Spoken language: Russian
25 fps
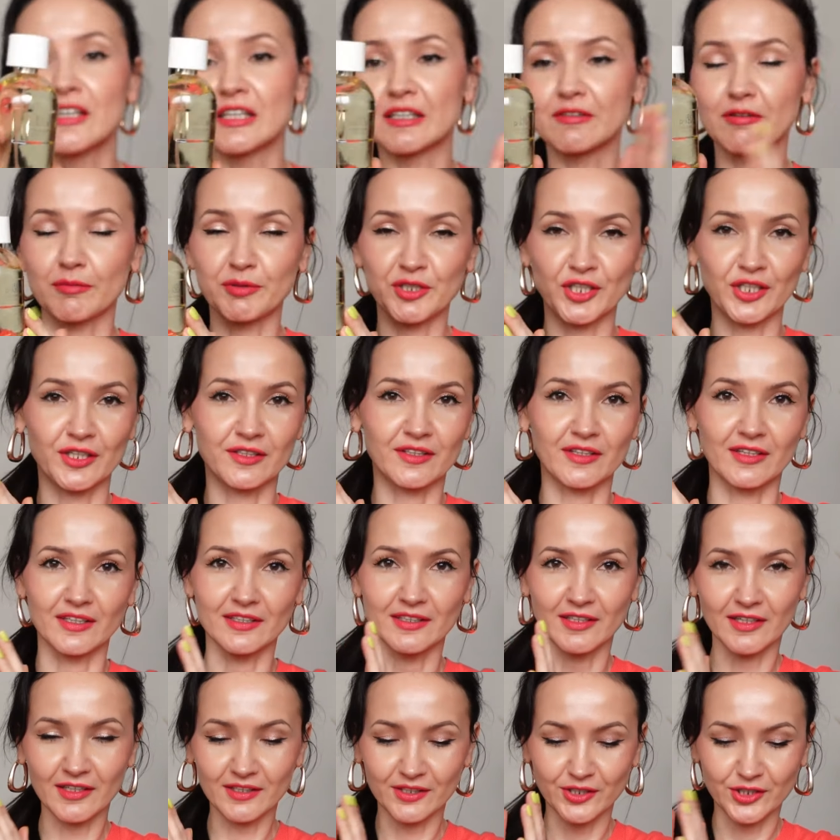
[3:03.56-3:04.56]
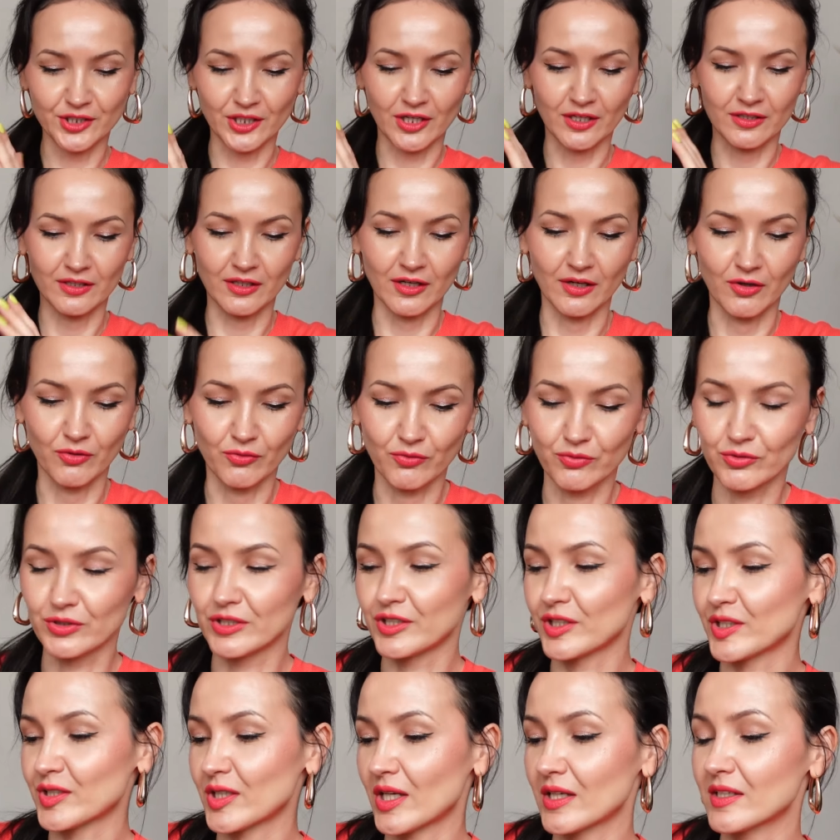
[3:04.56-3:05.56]
И вообще эта линейка же, она
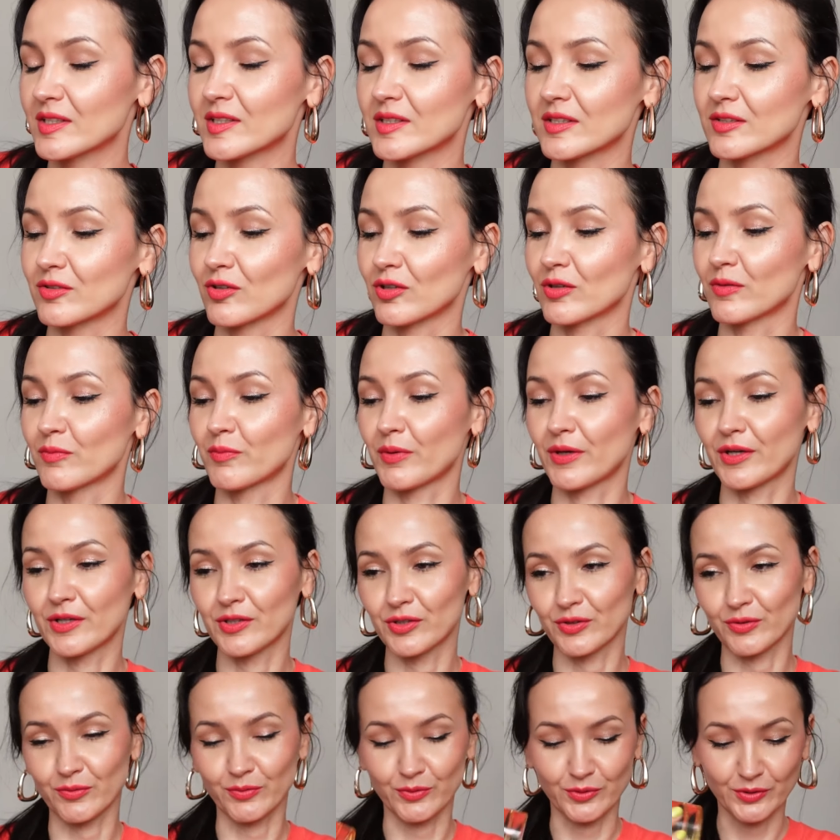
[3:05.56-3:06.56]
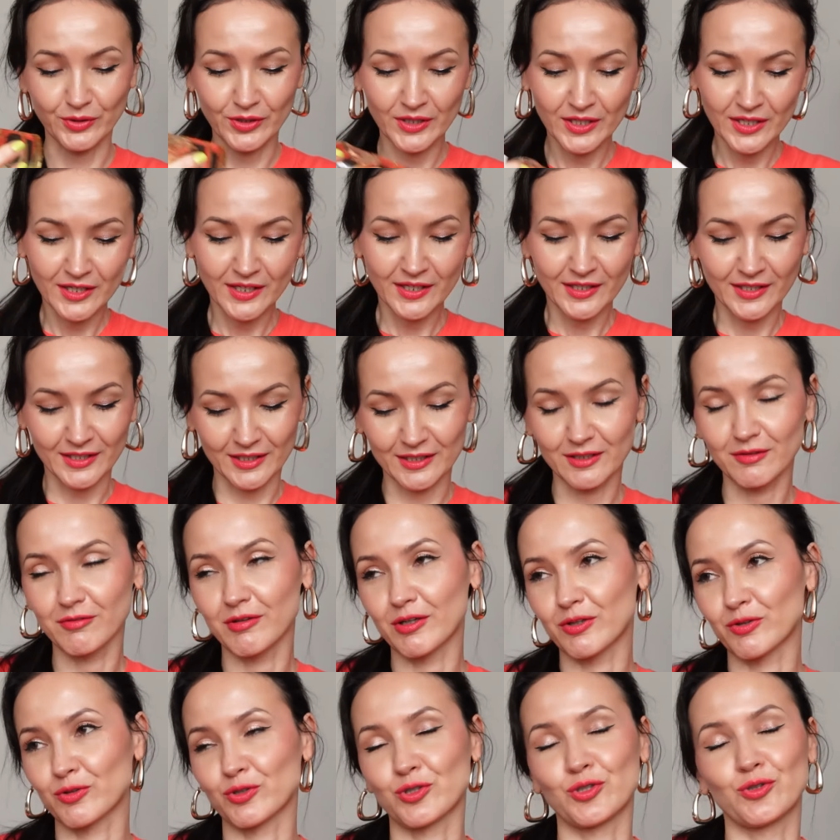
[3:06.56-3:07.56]
унисекс идет, поэтому и
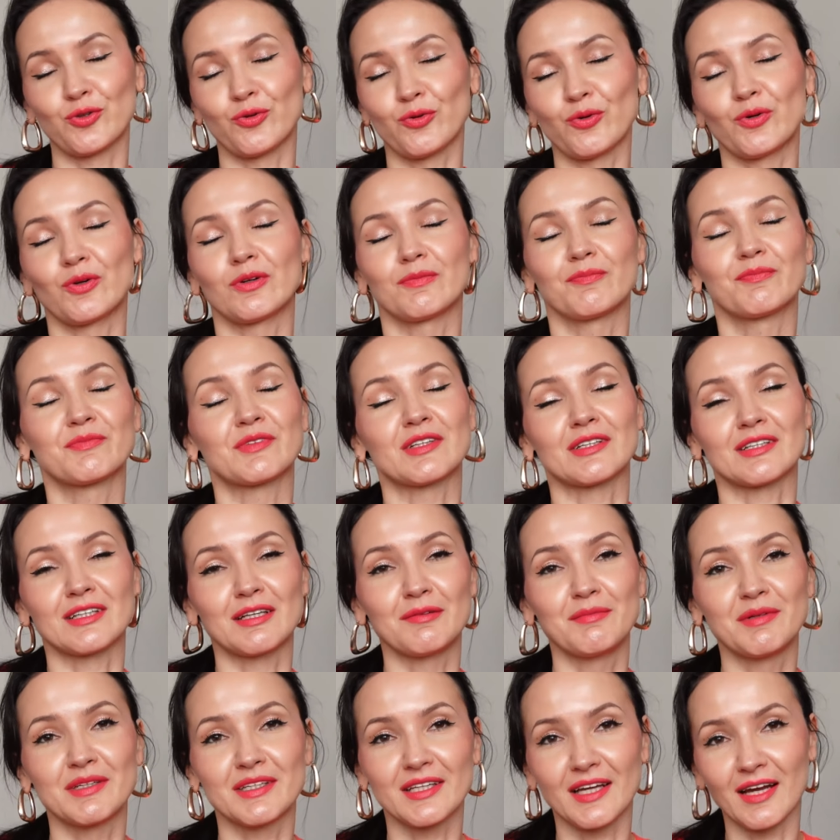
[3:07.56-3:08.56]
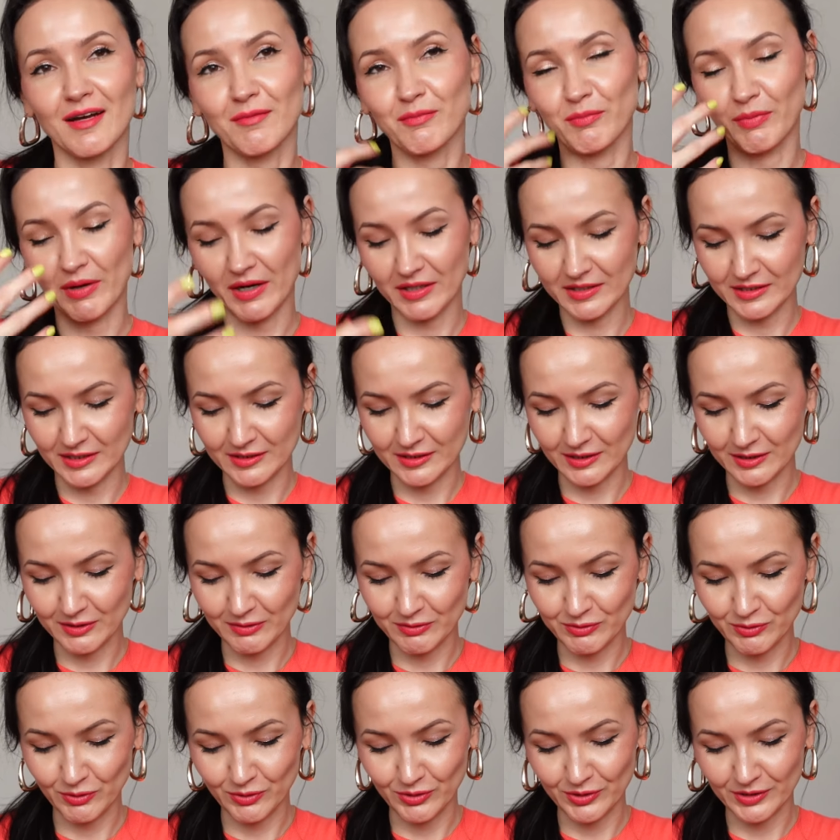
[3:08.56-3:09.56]
говорю, что для меня пахнет это
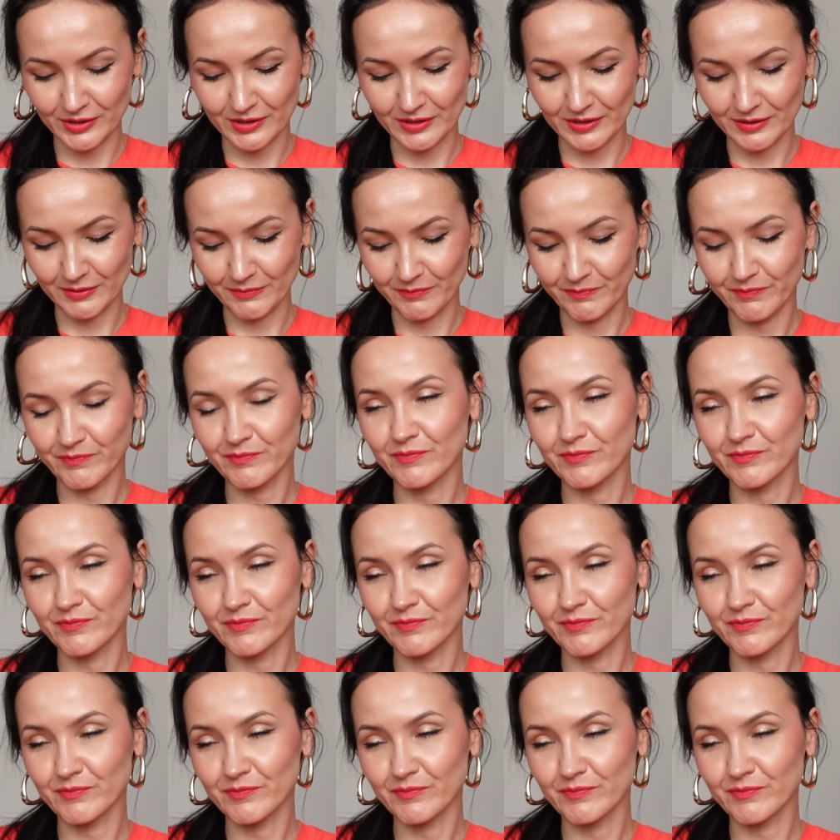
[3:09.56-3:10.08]
все-таки